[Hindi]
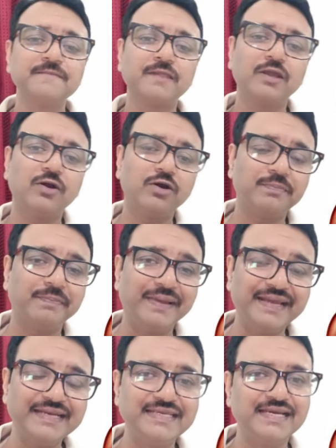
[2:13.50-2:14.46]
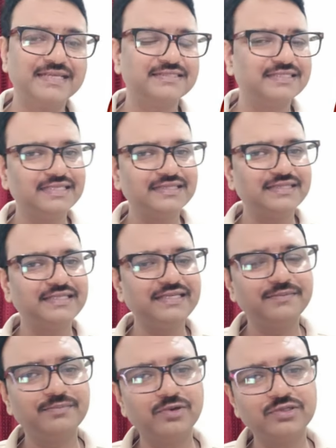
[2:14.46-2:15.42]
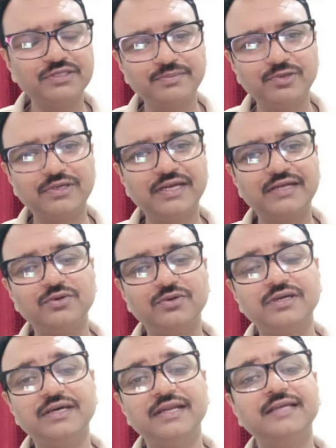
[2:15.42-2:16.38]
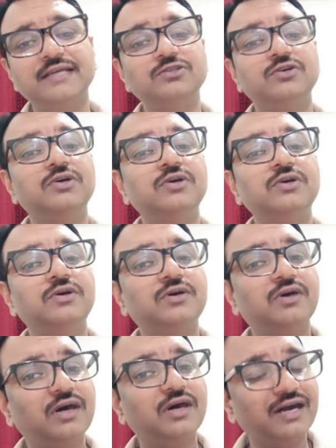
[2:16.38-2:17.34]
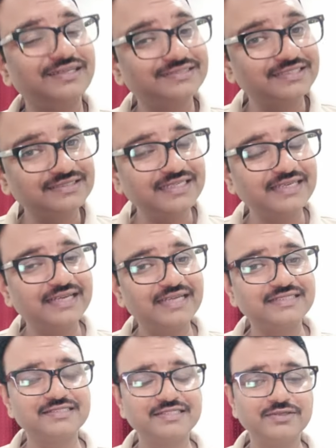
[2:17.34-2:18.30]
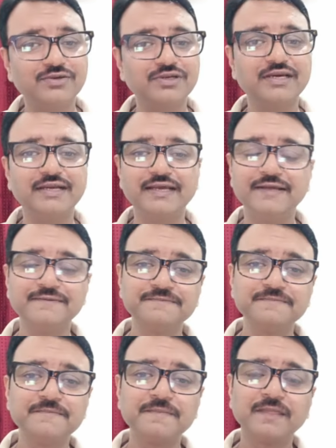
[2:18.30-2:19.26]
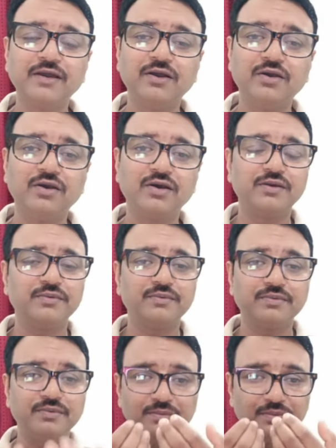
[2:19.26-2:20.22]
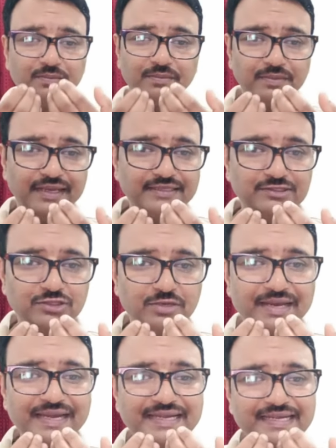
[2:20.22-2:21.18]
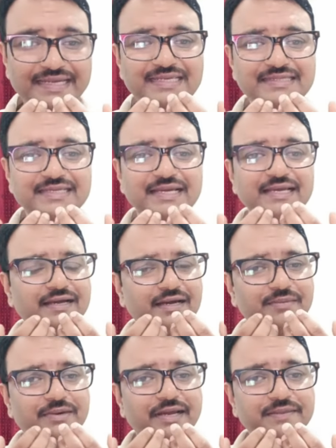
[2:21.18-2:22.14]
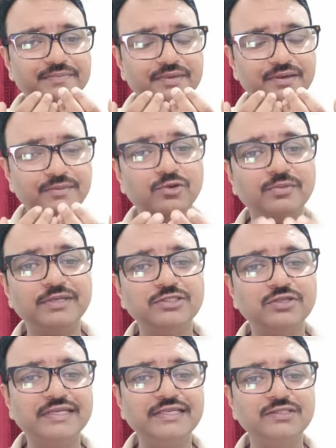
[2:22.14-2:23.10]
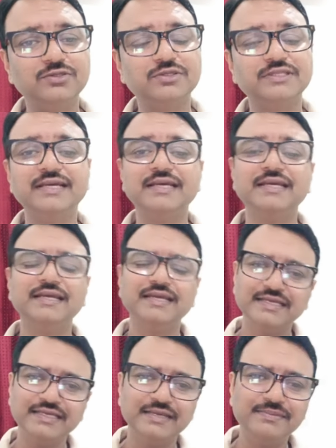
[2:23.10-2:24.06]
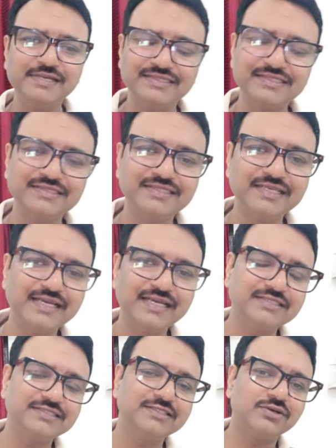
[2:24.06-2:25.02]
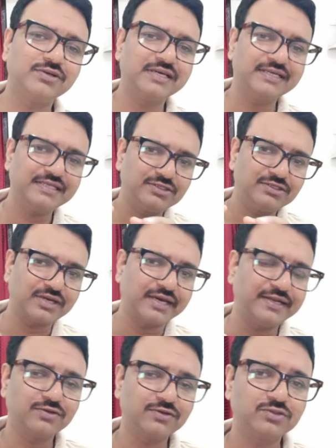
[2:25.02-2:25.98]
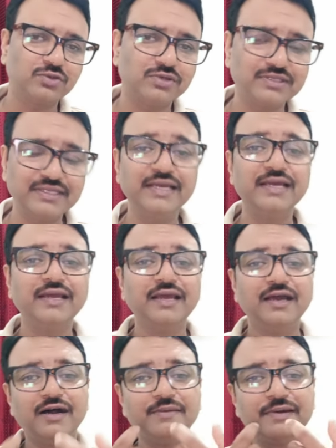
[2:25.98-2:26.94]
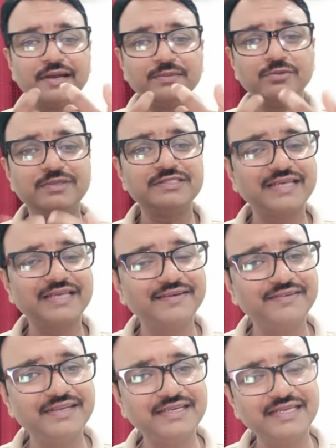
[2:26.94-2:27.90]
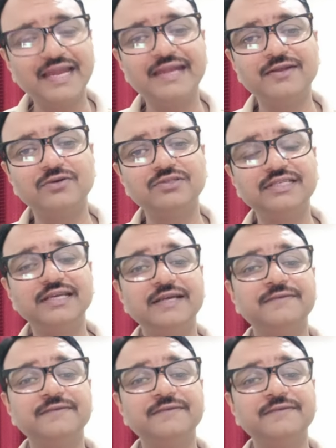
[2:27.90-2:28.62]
और पैनकियाज है ये तीन बहुत इंपॉर्टेंट ऑर्गन है जो एसेसरी डाइजेस्टिव ऑर्गन है और एक जो हमारे टीथ हैं हमारे मुंह में जो टीथ होते हैं ये भी एसेसरी डाइजेस्टिव ऑर्गन ही है जो खाने को तोड़ते हैं हमारे मुंह में सेलेवरी ग्लैंड होती हैं